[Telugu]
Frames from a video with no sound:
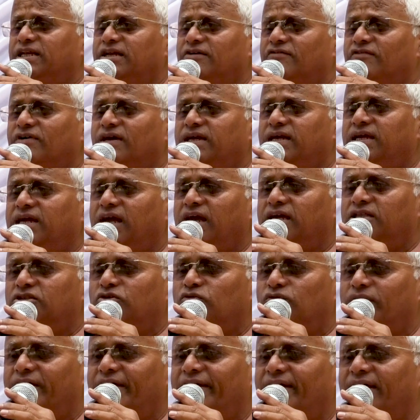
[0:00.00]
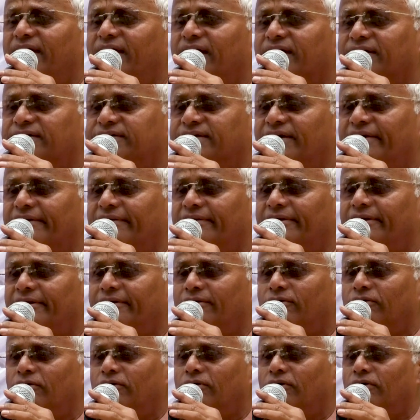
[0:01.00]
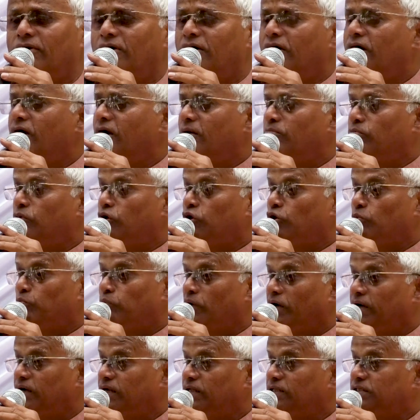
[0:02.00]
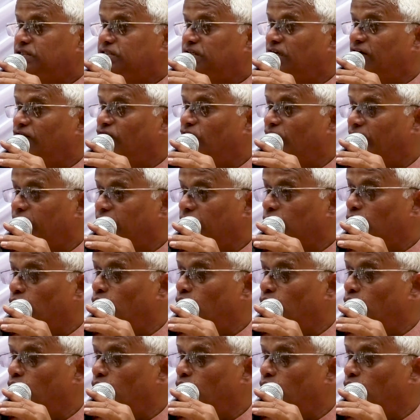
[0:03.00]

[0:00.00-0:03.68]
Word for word: ఇరవై ఐదు వేల హెక్టార్లలో మీరు పండించే వరి